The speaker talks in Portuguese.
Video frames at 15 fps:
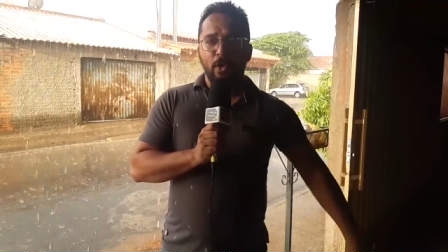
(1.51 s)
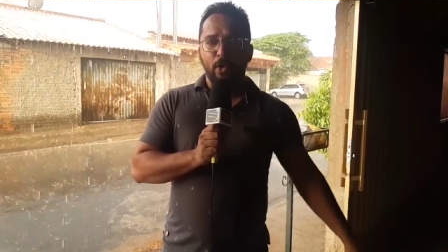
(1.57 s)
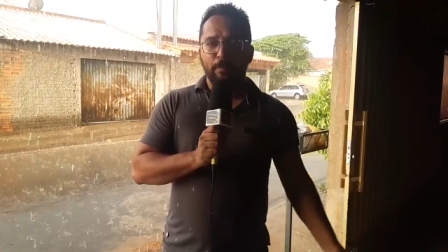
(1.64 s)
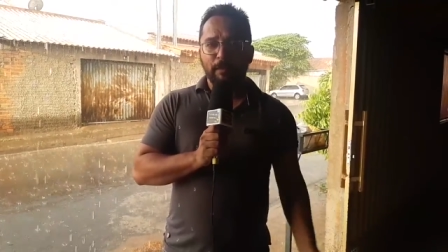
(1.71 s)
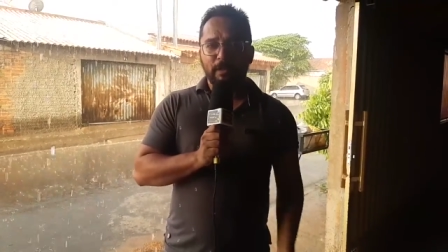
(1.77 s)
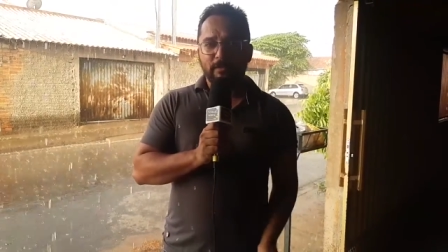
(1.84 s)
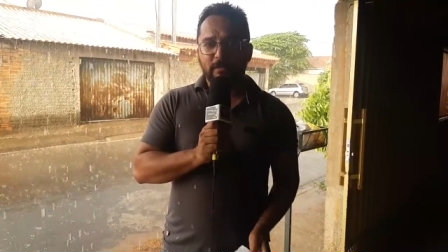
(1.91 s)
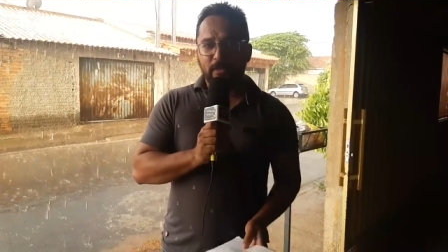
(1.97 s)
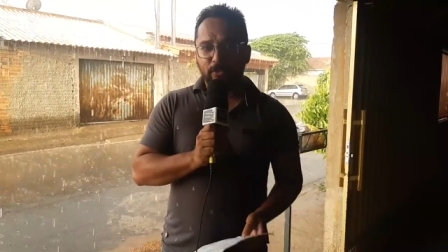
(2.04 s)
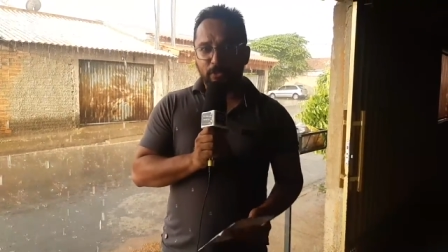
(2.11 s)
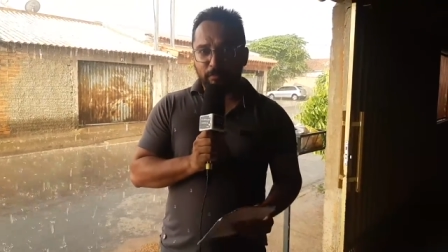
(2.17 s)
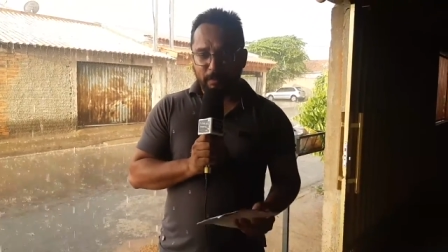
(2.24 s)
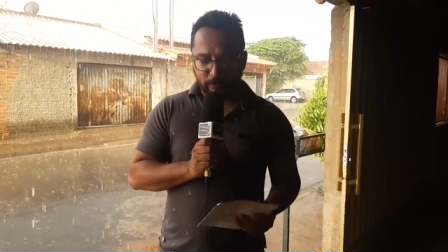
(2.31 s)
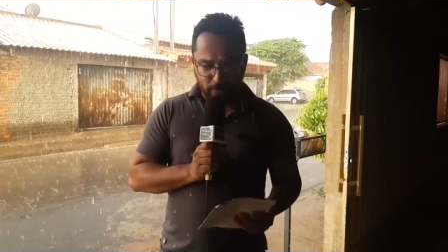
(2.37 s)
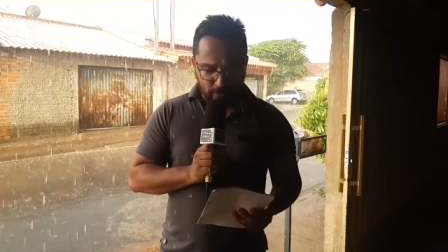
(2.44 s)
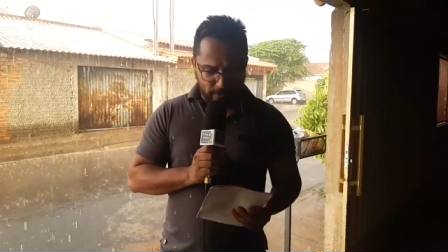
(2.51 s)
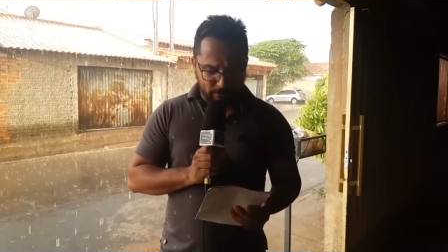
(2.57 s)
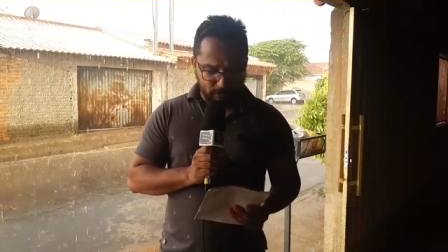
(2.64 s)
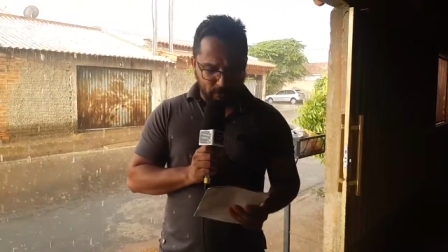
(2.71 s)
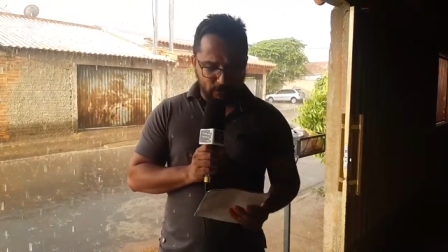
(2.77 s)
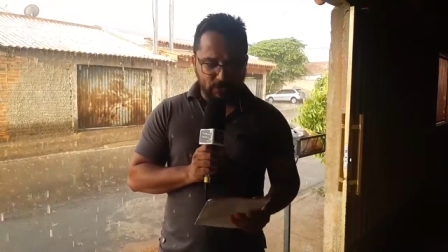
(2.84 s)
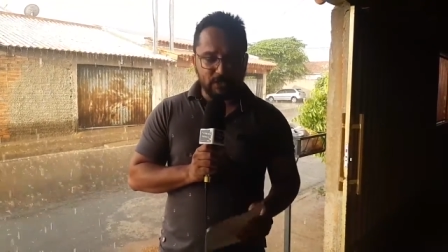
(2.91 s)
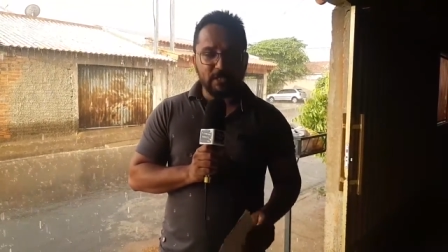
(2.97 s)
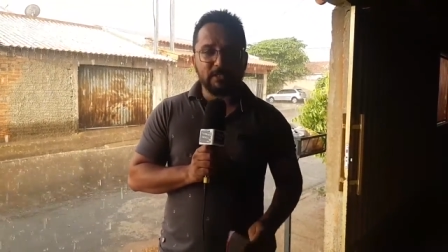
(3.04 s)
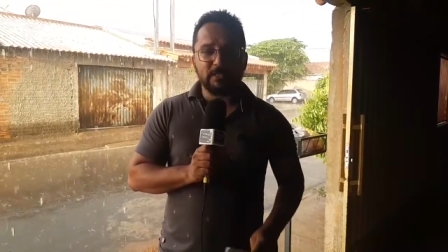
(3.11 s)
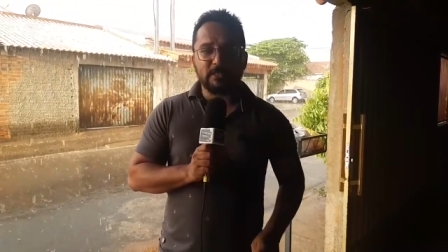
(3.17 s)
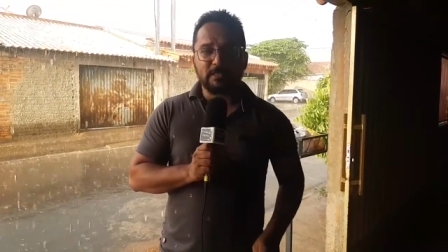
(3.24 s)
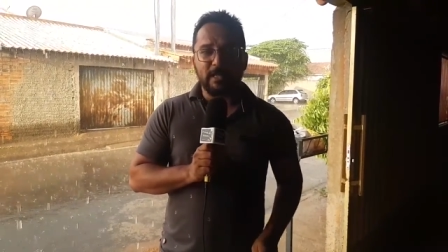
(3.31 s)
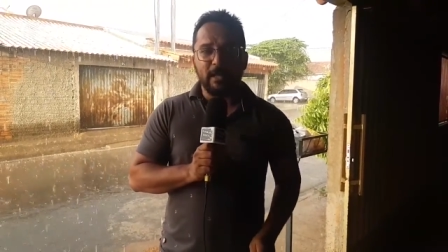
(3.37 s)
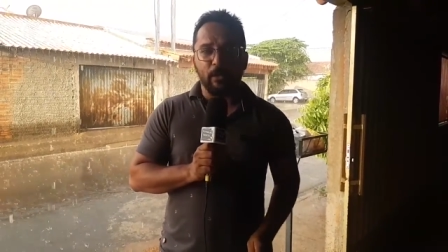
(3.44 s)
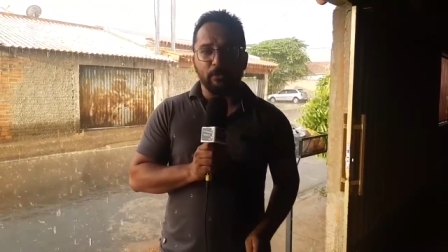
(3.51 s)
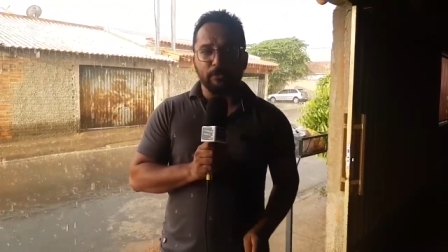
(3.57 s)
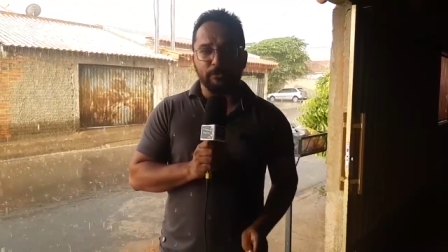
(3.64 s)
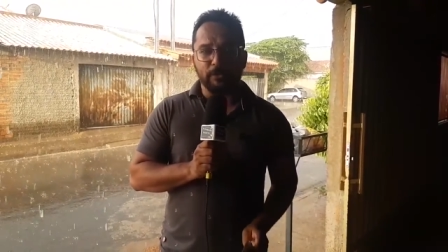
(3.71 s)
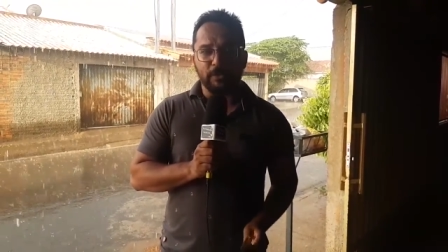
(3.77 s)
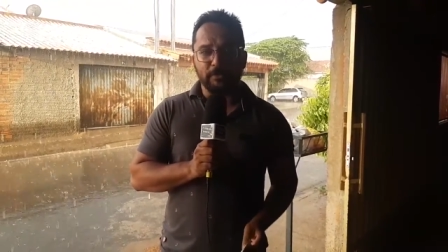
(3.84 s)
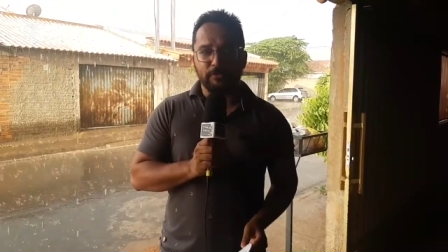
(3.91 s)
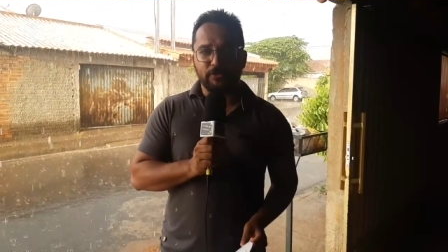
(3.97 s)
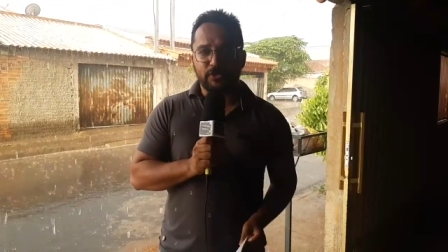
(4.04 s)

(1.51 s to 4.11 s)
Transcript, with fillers: O plantão do Panorama Notícias está ao vivo,